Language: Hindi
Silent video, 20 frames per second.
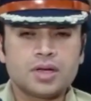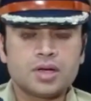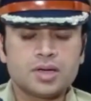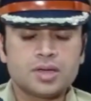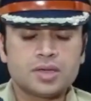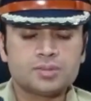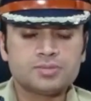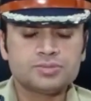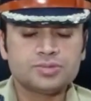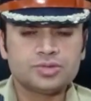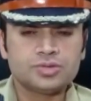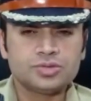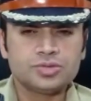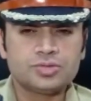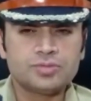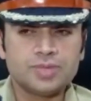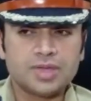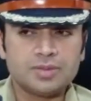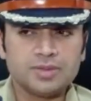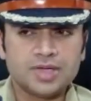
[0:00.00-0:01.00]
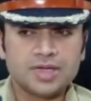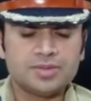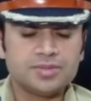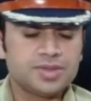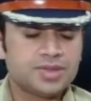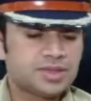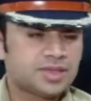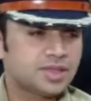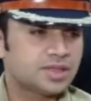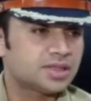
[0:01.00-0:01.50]
अब जो मामला
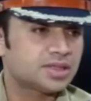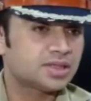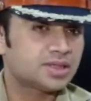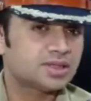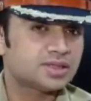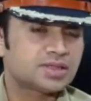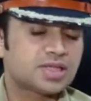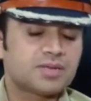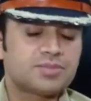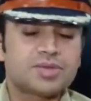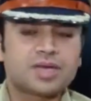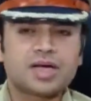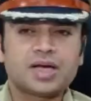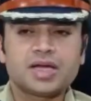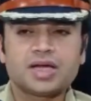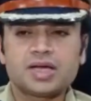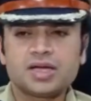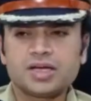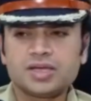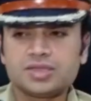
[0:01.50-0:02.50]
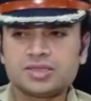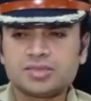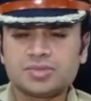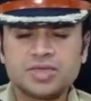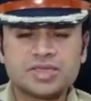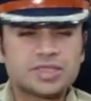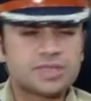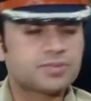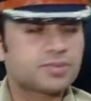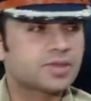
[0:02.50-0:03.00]
अभी तक सामने आया है
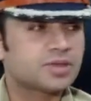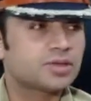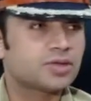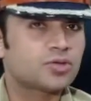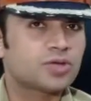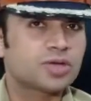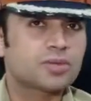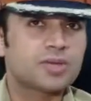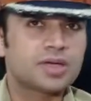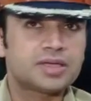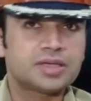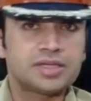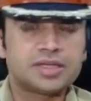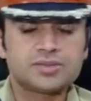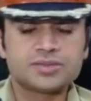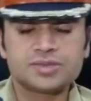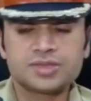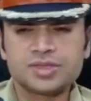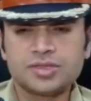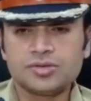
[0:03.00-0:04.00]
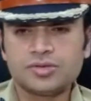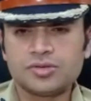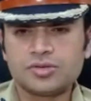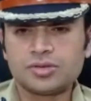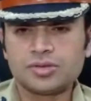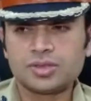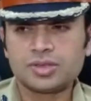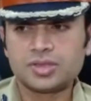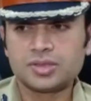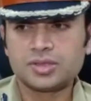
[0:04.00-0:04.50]
समाचार पत्रों के माध्यम से
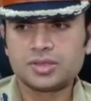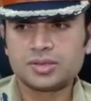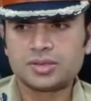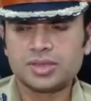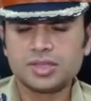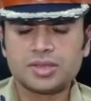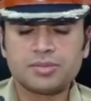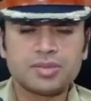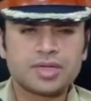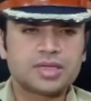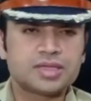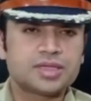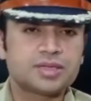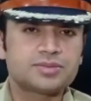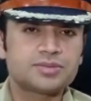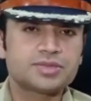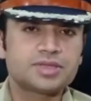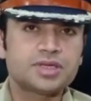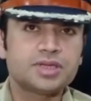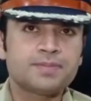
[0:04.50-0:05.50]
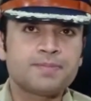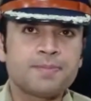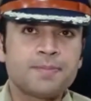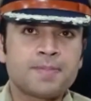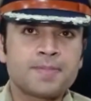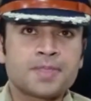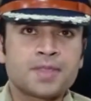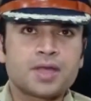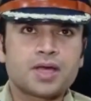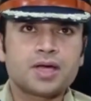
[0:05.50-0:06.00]
और अन्य माध्यम से
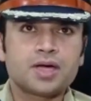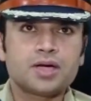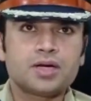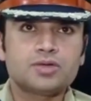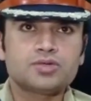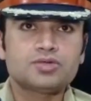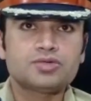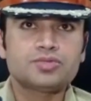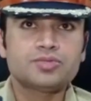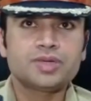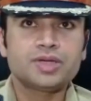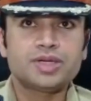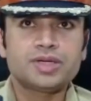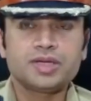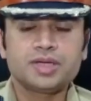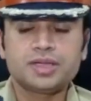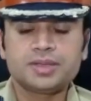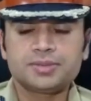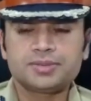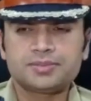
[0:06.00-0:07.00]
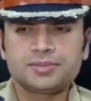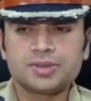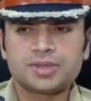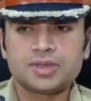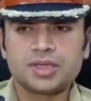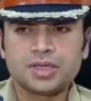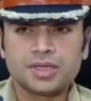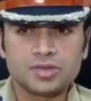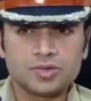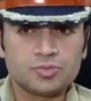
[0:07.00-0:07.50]

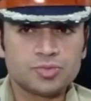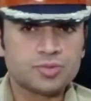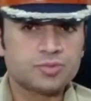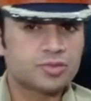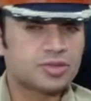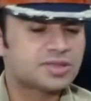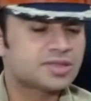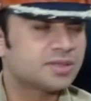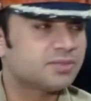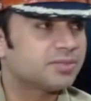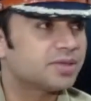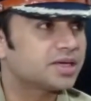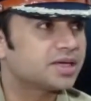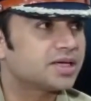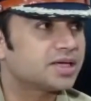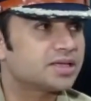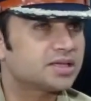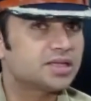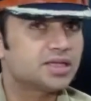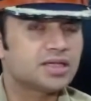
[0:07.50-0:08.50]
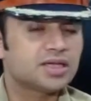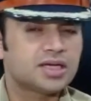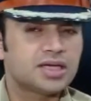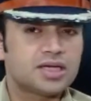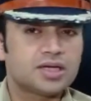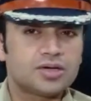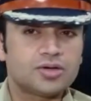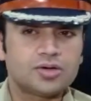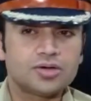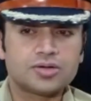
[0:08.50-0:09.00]
उसमें अगर यूपी पुलिस संपर्क करती
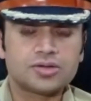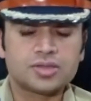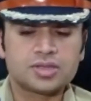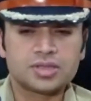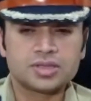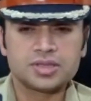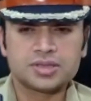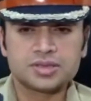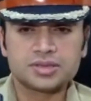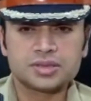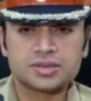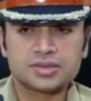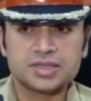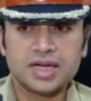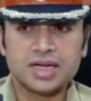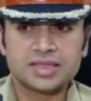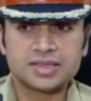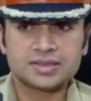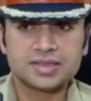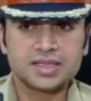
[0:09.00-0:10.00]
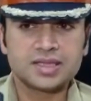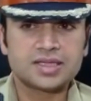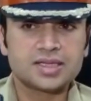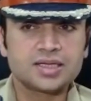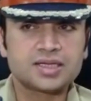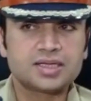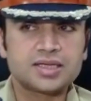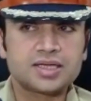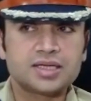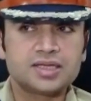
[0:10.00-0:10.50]
है और साक्ष्य
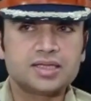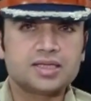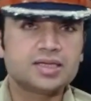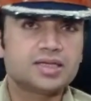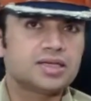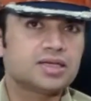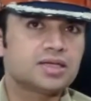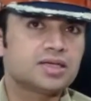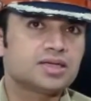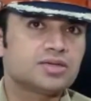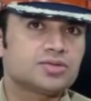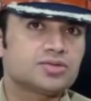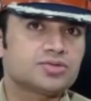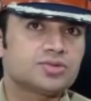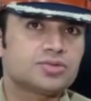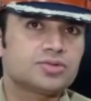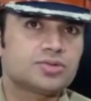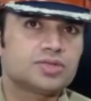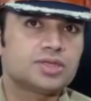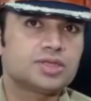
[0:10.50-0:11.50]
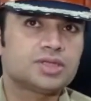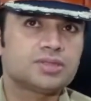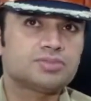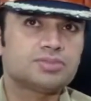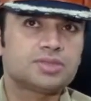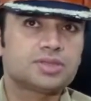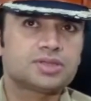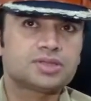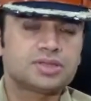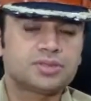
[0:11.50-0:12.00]
संकलन के लिए अगर उसको कोई
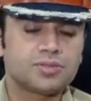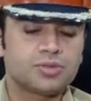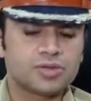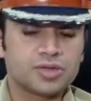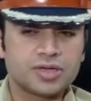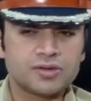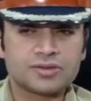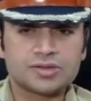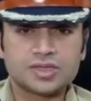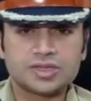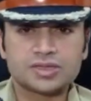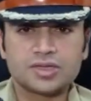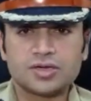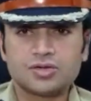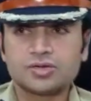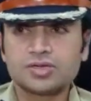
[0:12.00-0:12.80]
सपोर्ट की आवश्यकता